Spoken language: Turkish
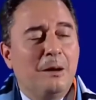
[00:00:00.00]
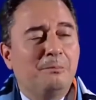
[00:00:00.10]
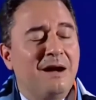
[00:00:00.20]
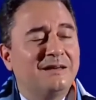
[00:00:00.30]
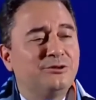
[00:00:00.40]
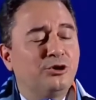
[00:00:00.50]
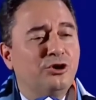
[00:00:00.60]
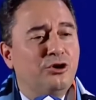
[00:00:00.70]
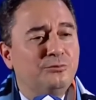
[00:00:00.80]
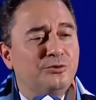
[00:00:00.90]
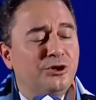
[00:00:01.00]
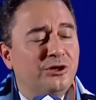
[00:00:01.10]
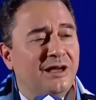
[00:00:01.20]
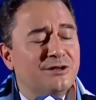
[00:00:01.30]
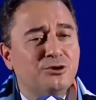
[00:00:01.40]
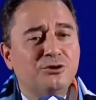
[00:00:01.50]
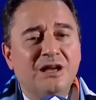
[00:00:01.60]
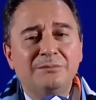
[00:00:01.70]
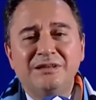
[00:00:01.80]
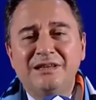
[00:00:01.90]
baktı o da olmuyor. En son
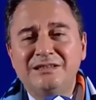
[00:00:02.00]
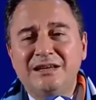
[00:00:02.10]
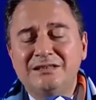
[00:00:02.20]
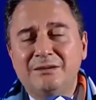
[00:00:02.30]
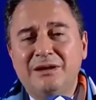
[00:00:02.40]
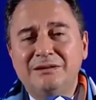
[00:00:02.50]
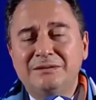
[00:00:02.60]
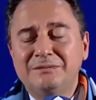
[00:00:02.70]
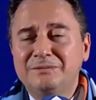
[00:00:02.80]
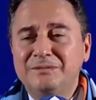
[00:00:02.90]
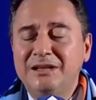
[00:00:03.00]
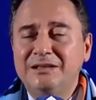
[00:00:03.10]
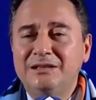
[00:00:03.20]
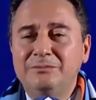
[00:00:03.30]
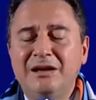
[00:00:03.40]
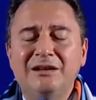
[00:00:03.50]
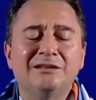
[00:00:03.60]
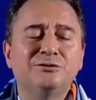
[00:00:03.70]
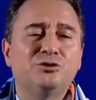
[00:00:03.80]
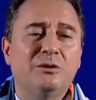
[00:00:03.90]
tam gideceği zaman ne dedi? Ben
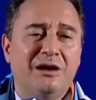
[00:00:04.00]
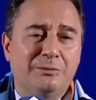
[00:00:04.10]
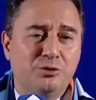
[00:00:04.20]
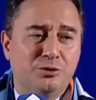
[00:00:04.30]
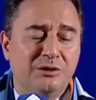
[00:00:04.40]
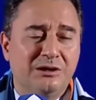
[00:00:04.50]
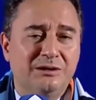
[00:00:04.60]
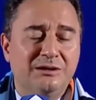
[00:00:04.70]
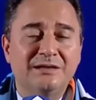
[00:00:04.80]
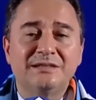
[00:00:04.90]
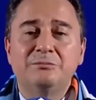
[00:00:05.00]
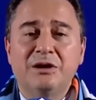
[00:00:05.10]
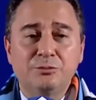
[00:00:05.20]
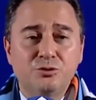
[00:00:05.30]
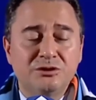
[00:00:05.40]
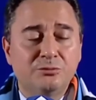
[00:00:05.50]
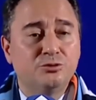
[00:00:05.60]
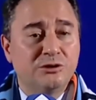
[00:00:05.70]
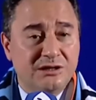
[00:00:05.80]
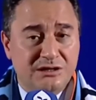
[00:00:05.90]
artık kura bakmıyorum dedi. Ya sen bakmıyorsun da bu
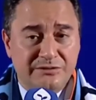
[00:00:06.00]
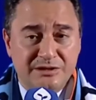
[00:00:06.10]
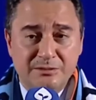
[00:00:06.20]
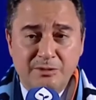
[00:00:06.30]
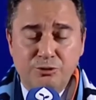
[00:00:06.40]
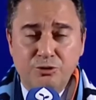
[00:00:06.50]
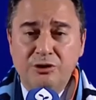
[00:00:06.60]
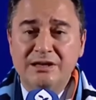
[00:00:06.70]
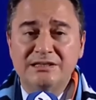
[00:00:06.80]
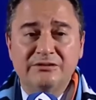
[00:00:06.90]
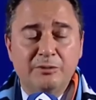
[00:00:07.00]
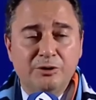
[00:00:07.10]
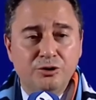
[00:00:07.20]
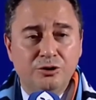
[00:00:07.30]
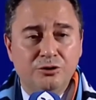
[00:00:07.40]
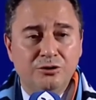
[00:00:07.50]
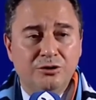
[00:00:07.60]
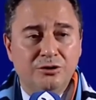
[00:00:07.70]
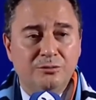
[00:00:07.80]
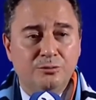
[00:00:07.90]
ülkenin çiftçisi bakıyor, esnafı bakıyor.
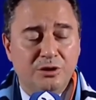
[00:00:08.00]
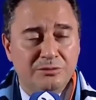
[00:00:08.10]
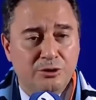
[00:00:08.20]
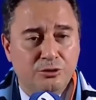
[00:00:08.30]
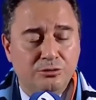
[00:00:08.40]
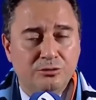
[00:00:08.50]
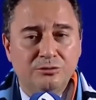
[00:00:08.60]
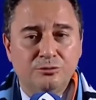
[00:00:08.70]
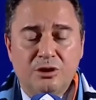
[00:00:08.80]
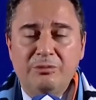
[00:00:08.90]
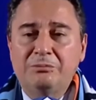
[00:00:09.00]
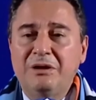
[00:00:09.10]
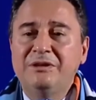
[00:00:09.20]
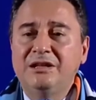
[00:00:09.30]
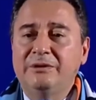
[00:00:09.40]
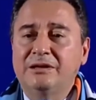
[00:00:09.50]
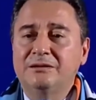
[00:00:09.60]
Böyle bir şey yok. Kura bakmam ne demek?